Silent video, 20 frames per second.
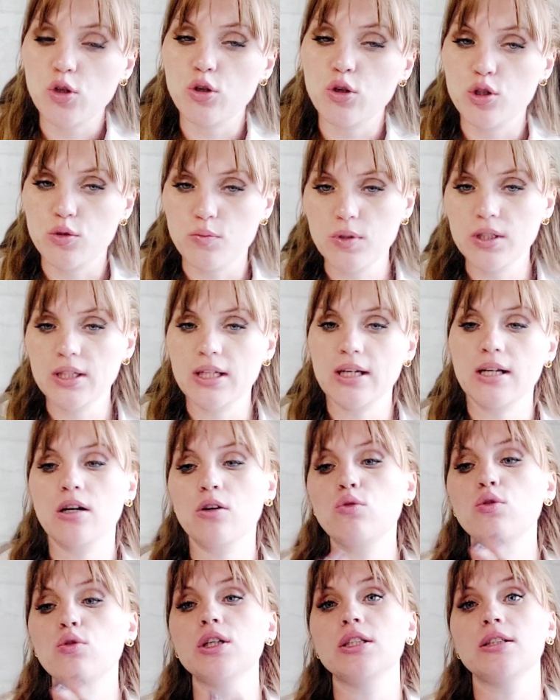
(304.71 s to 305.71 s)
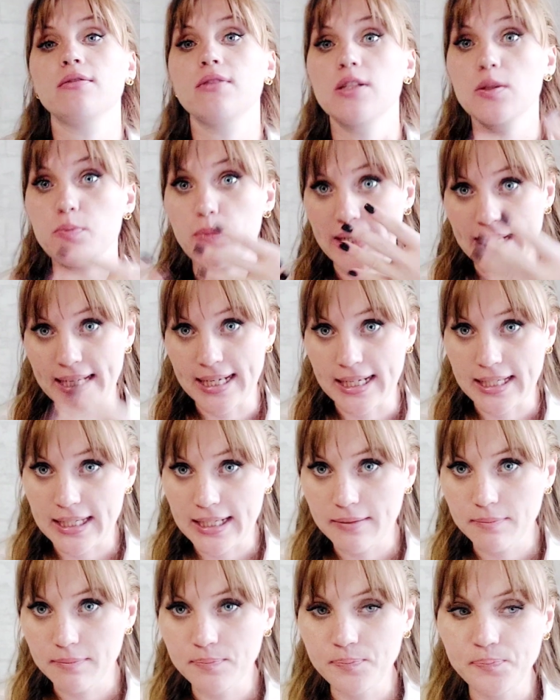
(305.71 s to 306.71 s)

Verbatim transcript: То есть было какое-то воспаление,